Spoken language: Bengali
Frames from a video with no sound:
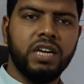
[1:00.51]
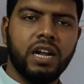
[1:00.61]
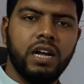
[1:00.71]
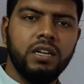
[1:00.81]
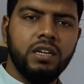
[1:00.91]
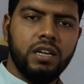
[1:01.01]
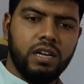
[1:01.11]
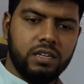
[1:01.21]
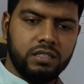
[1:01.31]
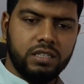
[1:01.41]
যারা
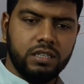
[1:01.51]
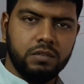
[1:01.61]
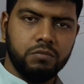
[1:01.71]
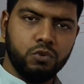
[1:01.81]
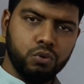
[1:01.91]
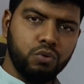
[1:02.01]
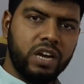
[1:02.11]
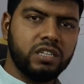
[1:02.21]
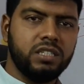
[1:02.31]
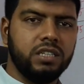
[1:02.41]
যে নতুন
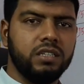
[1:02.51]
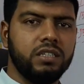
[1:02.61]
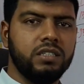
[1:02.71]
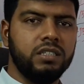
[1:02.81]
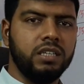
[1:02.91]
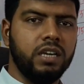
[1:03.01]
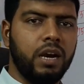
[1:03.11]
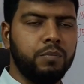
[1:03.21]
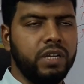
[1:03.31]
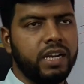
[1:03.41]
আসছেন যে
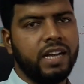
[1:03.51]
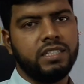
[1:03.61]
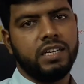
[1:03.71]
আপনি কাজ